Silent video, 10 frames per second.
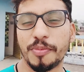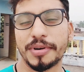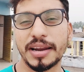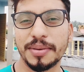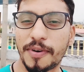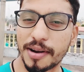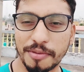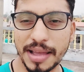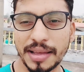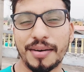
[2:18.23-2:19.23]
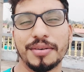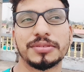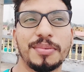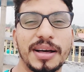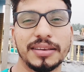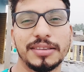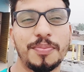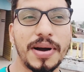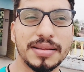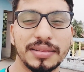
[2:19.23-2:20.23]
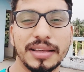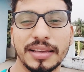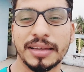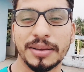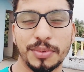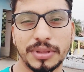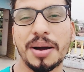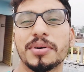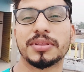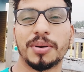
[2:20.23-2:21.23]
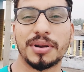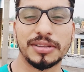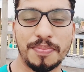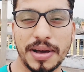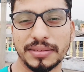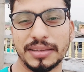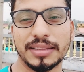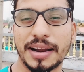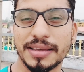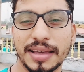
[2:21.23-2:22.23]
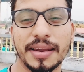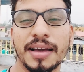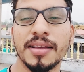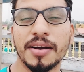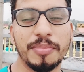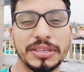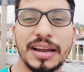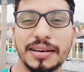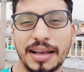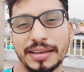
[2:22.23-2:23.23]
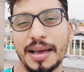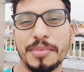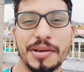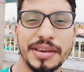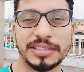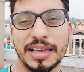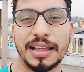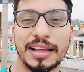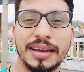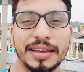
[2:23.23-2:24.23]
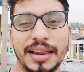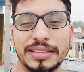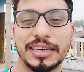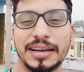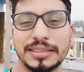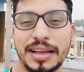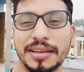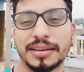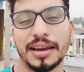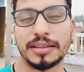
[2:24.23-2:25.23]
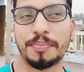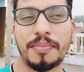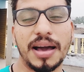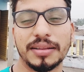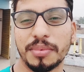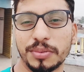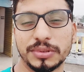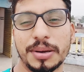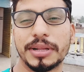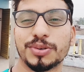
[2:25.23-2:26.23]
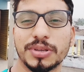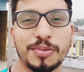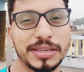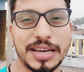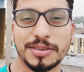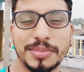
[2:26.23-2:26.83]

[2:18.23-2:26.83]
ओपनर ही फॉल हुआ है और उसके बाद ऋषभ पंत ने वो तावर तो ऋषभ पंत की तरह ही खेला बीस रन का एक कैमिया इनिंग्स खेला था लेकिन अच्छा खासा खेला था बाद में उसके बाद सूर्य कुमार यादव